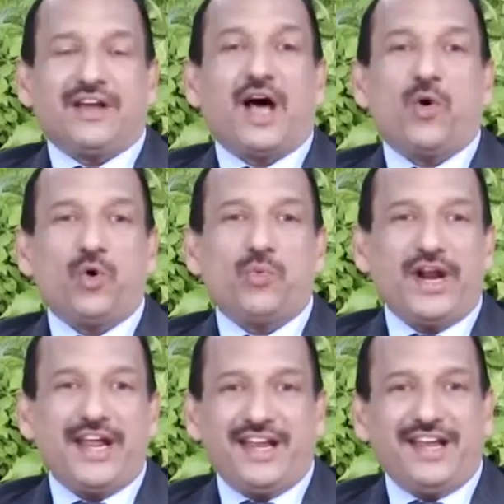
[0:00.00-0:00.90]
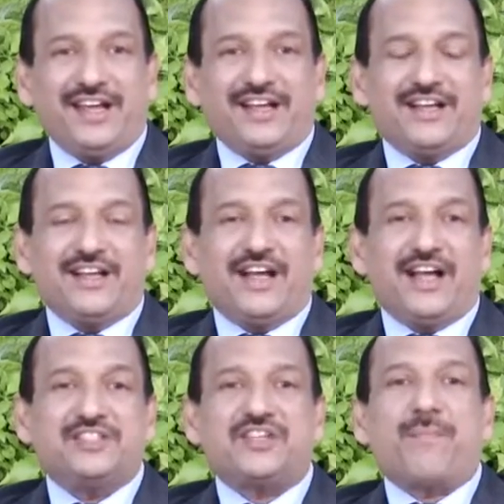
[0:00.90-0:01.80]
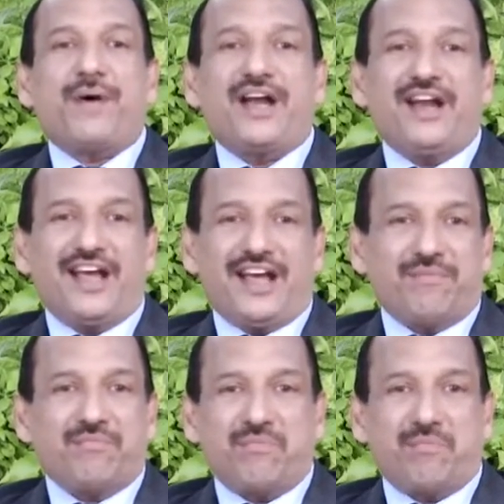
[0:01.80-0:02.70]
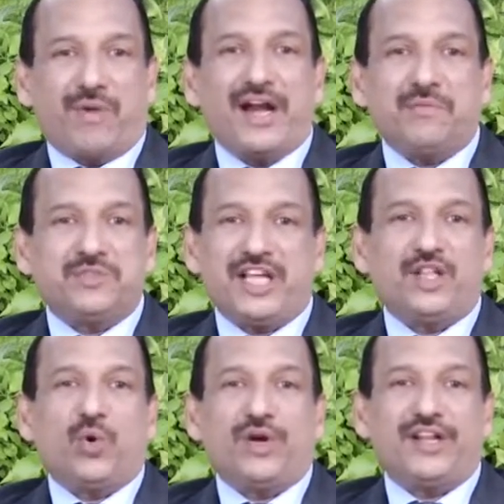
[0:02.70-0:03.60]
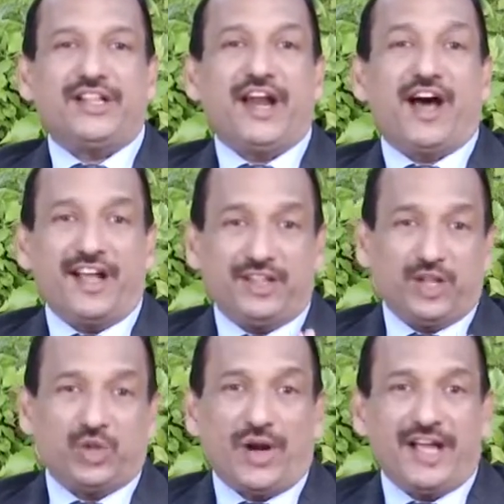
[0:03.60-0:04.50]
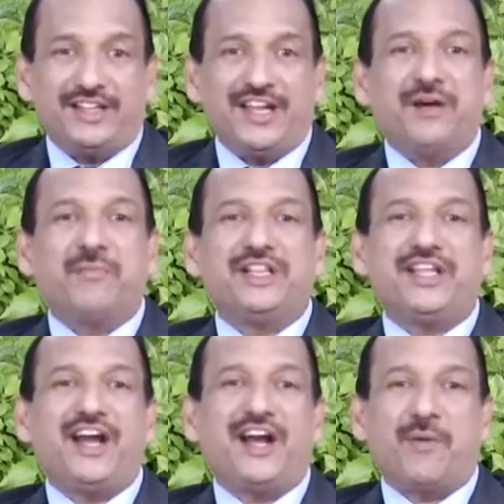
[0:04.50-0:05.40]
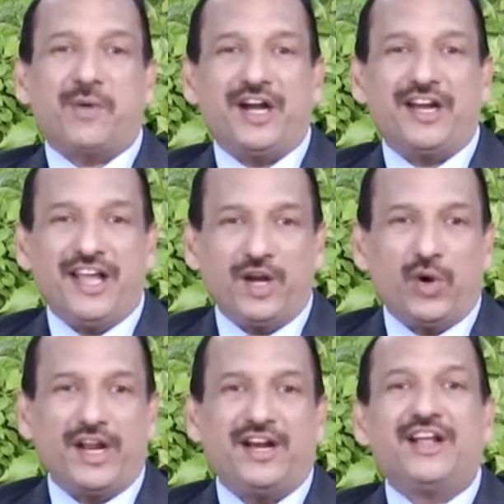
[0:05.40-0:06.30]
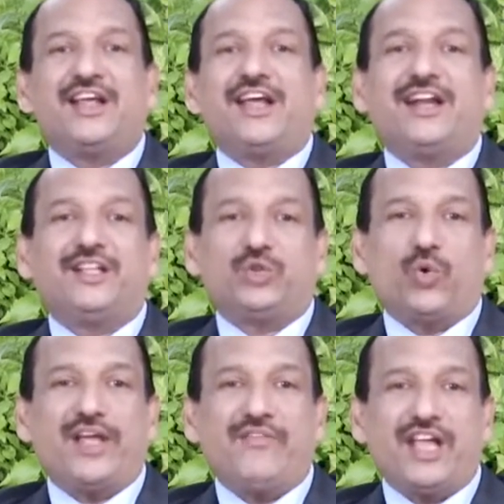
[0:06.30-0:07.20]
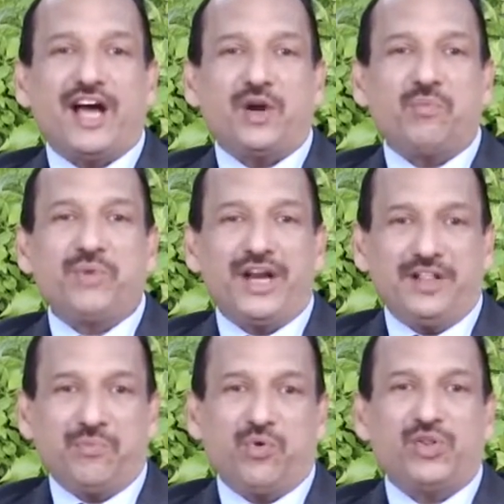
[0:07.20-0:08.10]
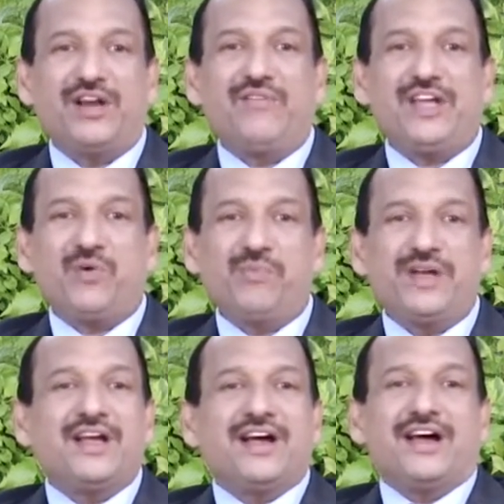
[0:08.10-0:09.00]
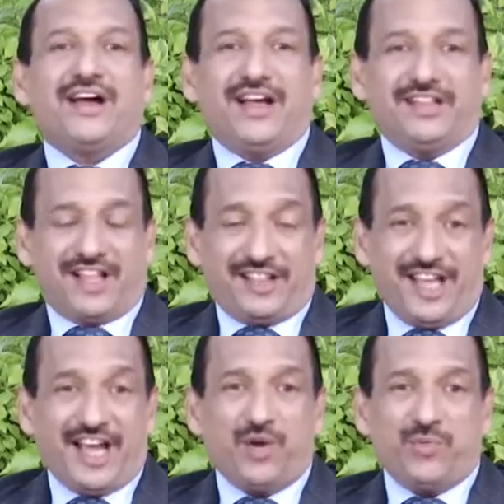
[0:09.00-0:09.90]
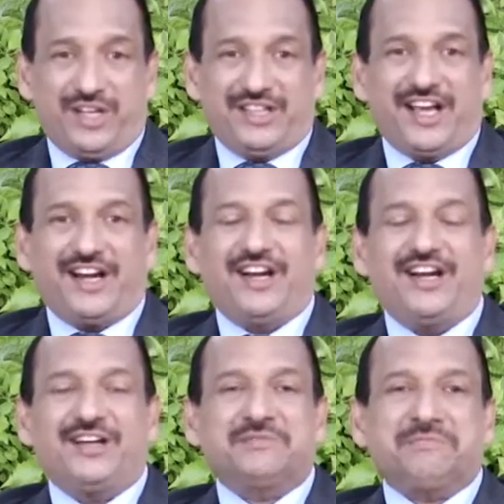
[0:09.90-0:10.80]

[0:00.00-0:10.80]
நான் ஒரு முறை ஜப்பானில் பயணம் செய்து கொண்டிருந்தேன் ஆயிரத்தி தொள்ளாயிரத்தி எண்பத்தி ஏழாம் ஆண்டு என்னுடன் எனது துணைவியாரும் எனது புதல்வியும் தந்தையாரும் இருந்தார்கள்